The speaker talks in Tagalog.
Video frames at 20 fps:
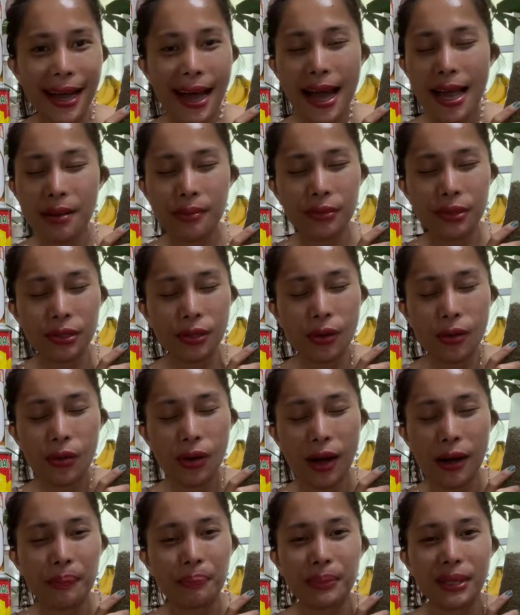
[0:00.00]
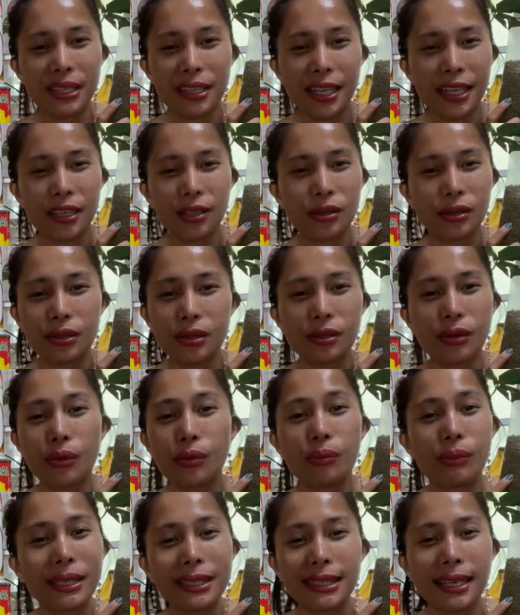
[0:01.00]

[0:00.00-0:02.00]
I'm so happy. Thank you so much.